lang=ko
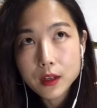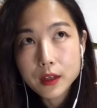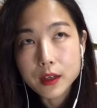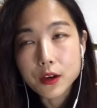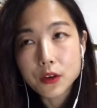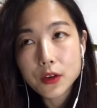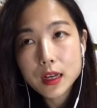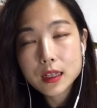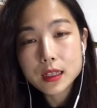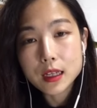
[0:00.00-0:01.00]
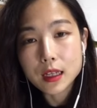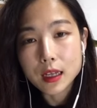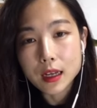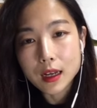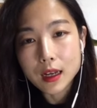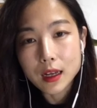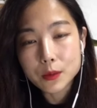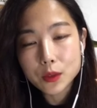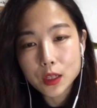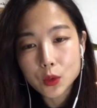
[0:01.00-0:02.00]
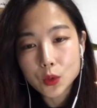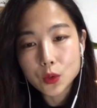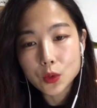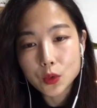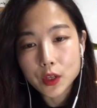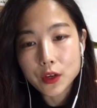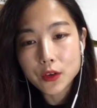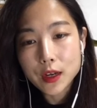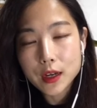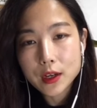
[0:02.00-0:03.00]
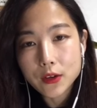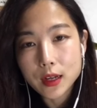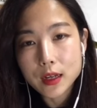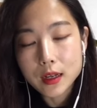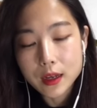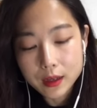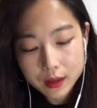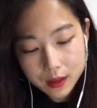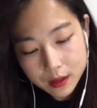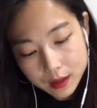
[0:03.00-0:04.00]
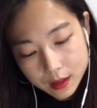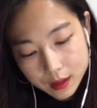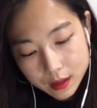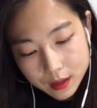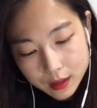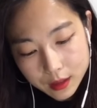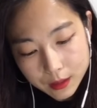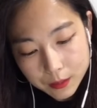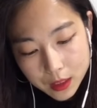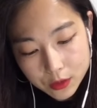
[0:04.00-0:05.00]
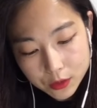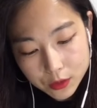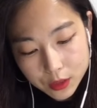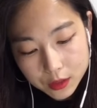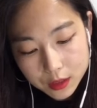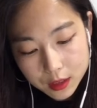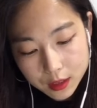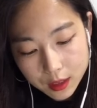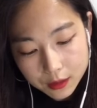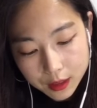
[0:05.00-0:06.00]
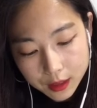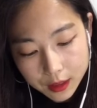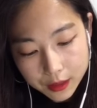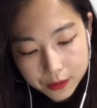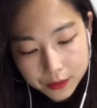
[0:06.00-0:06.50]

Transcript: 영화제니까 아무래도 영화 관련 네, 미술 전시를 할 것 같아요.